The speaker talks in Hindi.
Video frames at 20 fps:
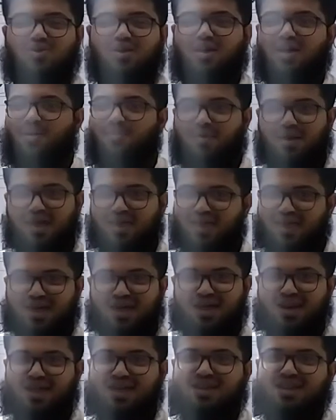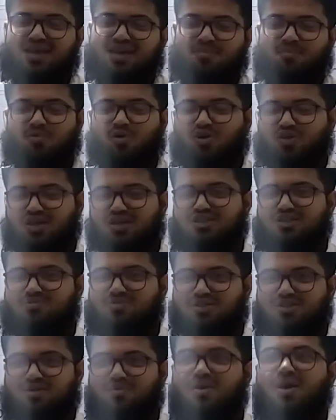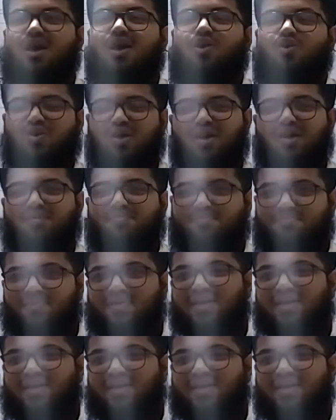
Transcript: जो है ना घबराइएगा नहीं थे कि बहुत अजीब अजीब क्योंकि